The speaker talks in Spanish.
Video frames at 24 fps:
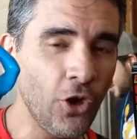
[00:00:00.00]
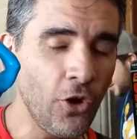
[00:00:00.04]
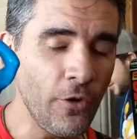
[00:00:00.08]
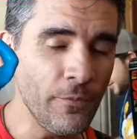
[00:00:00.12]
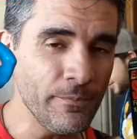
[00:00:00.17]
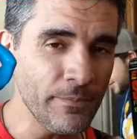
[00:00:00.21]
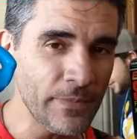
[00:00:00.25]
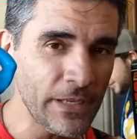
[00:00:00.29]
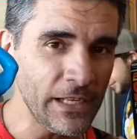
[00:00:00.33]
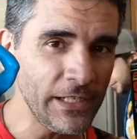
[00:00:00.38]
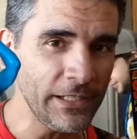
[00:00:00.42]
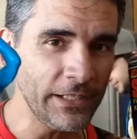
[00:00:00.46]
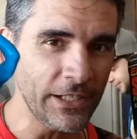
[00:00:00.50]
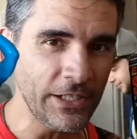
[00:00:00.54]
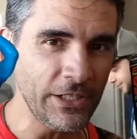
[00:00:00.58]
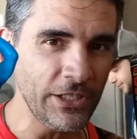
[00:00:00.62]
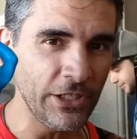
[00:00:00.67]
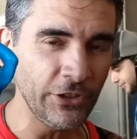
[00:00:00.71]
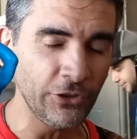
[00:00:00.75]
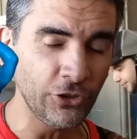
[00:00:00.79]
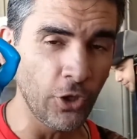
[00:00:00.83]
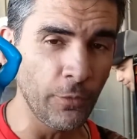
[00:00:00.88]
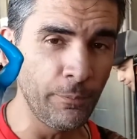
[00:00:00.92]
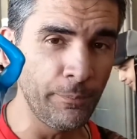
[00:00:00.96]

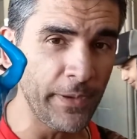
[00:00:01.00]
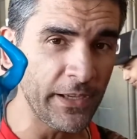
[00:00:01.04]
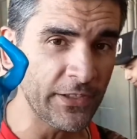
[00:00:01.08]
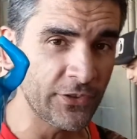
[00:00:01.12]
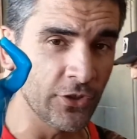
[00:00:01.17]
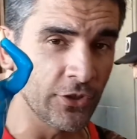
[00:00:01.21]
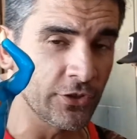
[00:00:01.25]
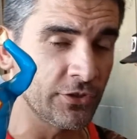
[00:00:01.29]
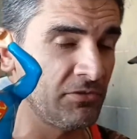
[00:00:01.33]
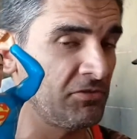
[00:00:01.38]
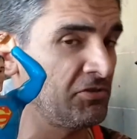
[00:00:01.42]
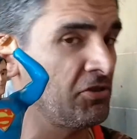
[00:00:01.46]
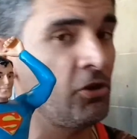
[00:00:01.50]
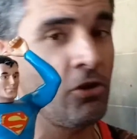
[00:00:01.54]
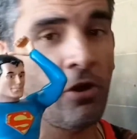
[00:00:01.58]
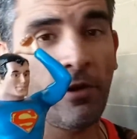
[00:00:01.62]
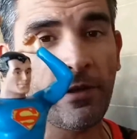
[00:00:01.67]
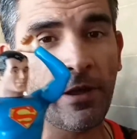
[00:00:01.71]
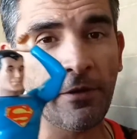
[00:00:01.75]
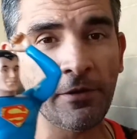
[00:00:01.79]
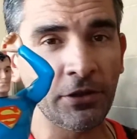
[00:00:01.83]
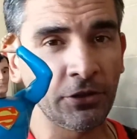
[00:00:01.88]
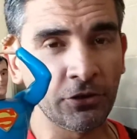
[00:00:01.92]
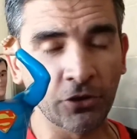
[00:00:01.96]
2.500 pesos, no lo
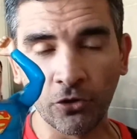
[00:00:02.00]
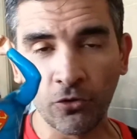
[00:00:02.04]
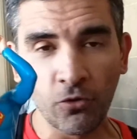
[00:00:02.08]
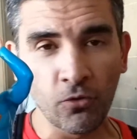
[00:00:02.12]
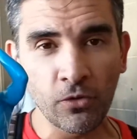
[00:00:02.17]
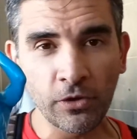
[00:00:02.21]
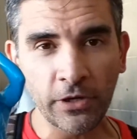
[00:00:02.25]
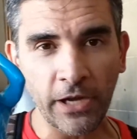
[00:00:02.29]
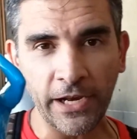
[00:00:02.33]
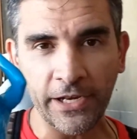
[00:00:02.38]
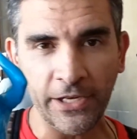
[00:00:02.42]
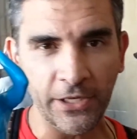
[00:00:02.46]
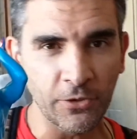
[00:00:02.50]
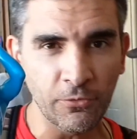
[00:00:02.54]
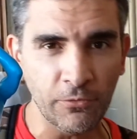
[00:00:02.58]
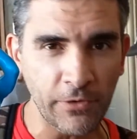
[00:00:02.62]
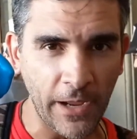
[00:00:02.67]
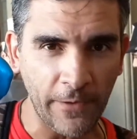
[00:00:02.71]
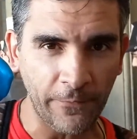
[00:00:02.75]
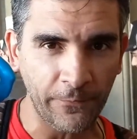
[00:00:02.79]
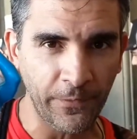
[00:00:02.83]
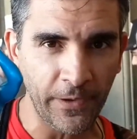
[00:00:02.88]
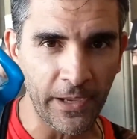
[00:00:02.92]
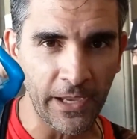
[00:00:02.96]
había visto nunca en
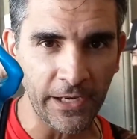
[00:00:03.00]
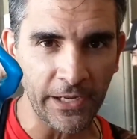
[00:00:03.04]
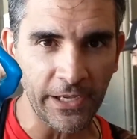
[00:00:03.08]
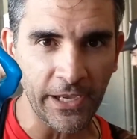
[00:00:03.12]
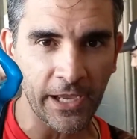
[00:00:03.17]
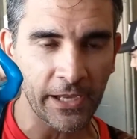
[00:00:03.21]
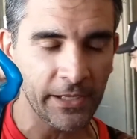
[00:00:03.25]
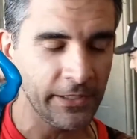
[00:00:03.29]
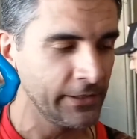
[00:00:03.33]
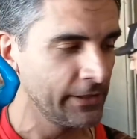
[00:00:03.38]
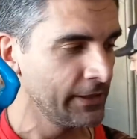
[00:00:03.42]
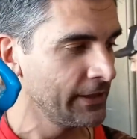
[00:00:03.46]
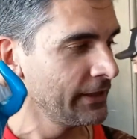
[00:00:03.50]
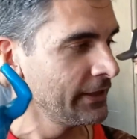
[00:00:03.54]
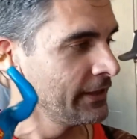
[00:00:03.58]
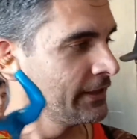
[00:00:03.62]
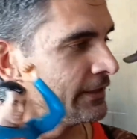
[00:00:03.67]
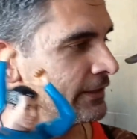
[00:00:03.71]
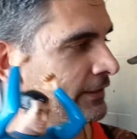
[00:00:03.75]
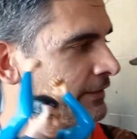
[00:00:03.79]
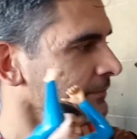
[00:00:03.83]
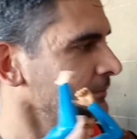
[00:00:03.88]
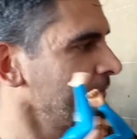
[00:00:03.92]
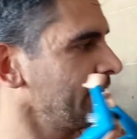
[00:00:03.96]
ninguna feria.
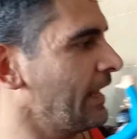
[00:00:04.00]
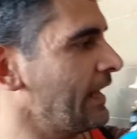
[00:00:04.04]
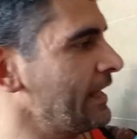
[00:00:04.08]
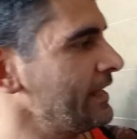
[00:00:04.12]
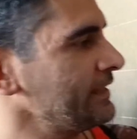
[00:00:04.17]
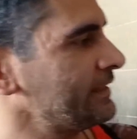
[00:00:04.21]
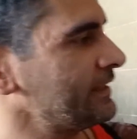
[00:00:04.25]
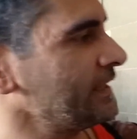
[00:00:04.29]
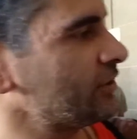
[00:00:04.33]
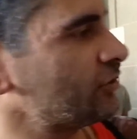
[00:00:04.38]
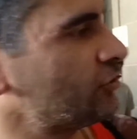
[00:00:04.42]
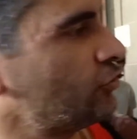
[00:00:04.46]
Mira, dice